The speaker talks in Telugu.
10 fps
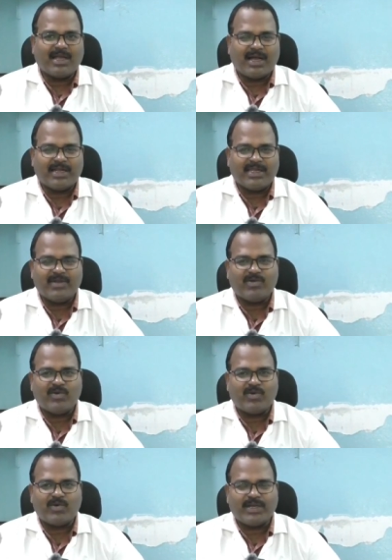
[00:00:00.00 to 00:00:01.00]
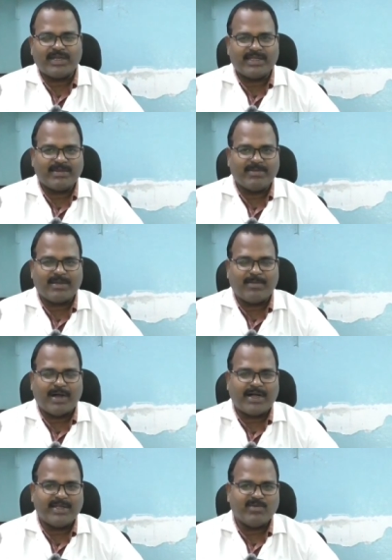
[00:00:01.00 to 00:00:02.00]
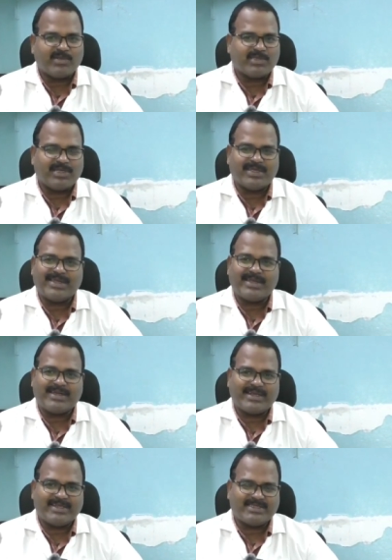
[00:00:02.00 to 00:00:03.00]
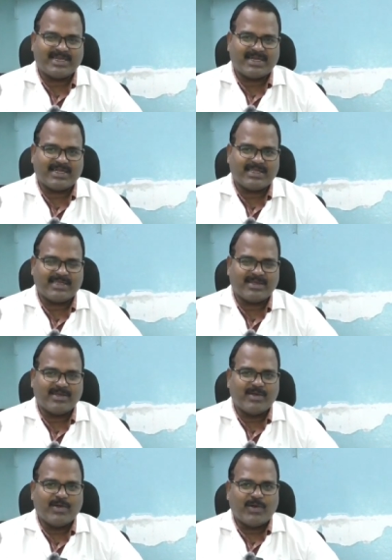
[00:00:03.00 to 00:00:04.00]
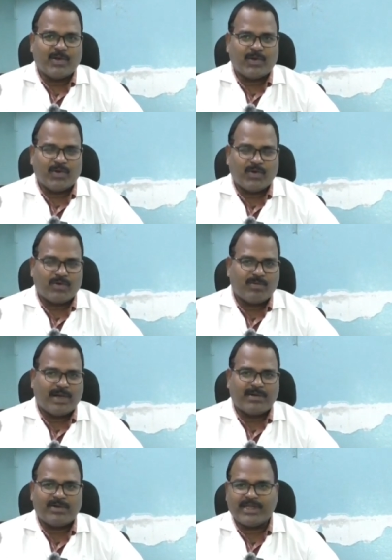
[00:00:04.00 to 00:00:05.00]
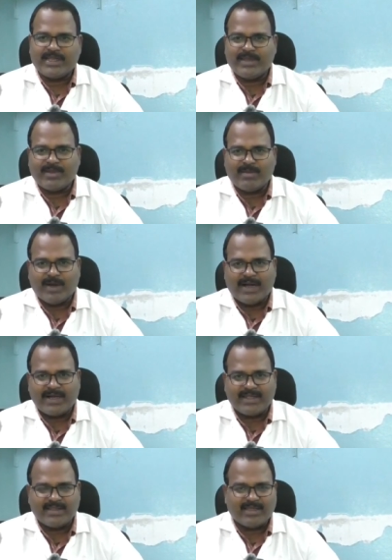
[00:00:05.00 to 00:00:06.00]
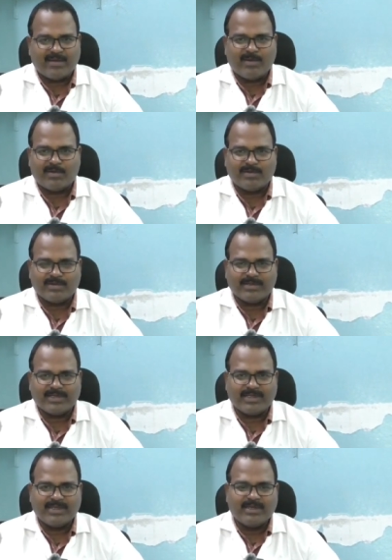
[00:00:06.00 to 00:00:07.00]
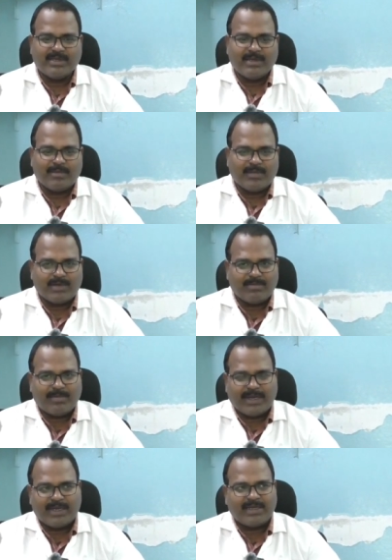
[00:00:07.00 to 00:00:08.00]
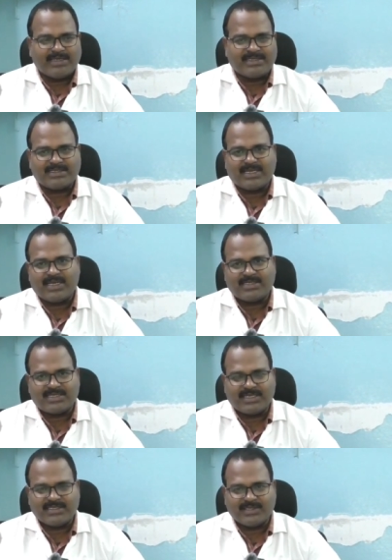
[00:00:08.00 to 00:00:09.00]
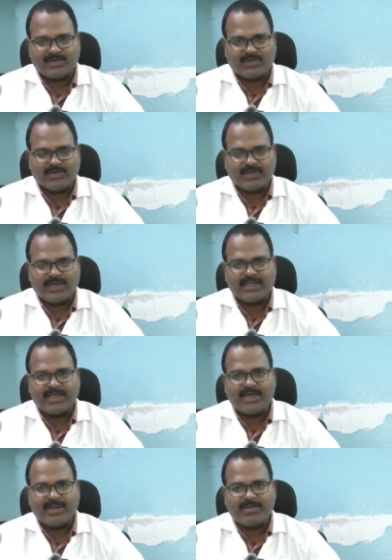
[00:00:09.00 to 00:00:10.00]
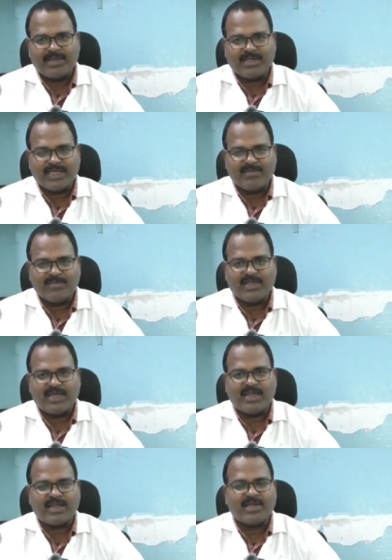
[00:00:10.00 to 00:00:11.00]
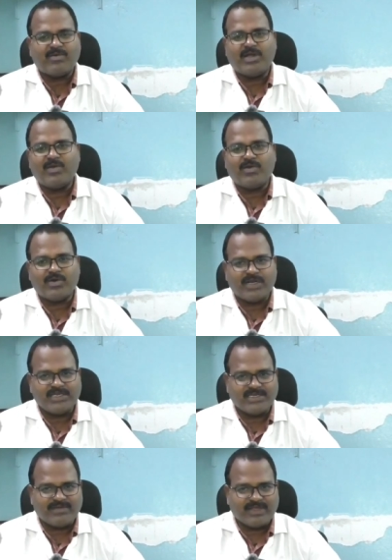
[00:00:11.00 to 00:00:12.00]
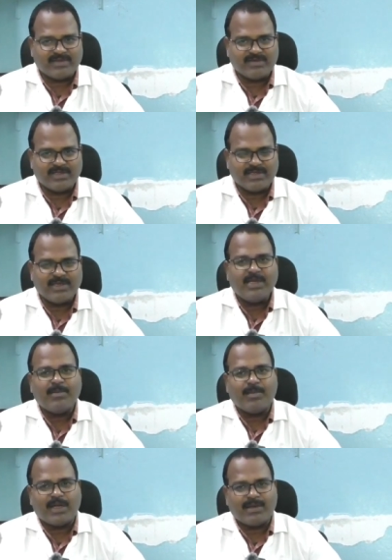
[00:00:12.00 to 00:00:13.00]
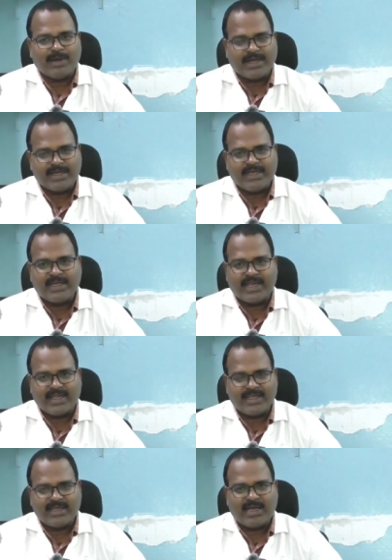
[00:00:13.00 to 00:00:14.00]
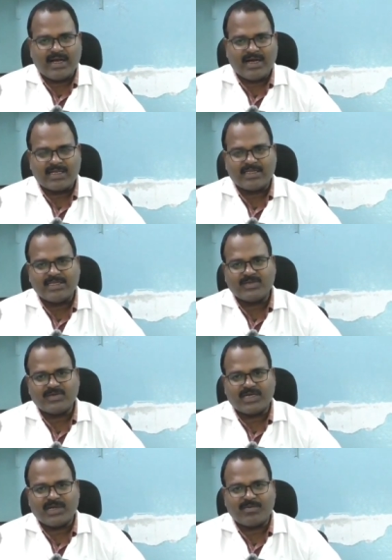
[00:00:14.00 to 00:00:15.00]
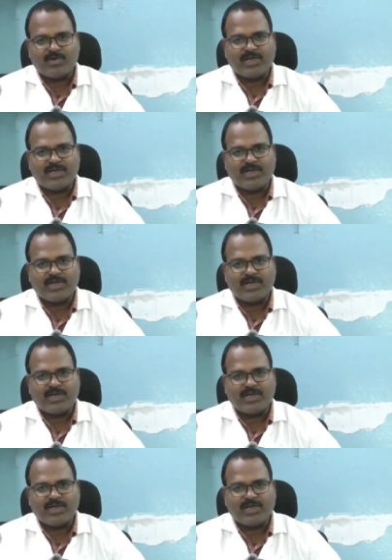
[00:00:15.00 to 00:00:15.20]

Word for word: కానీ నోరు అనేది మన బాడీ మొత్తానికి ఎంట్రెన్స్ లాంటిది నోరు బాగుంటేనే మన బాడీ అంతా బాగుంటుంది మనం పండ్లను అస్సలు అశ్రద్ధ చేయకూడదు ఎందుకంటే మనం ఏం తినాలన్నా కూడా నోటి నుంచే వెళ్తుంది మనం అన్ని ఏదైనా ఆహారం తీసుకునేటప్పుడు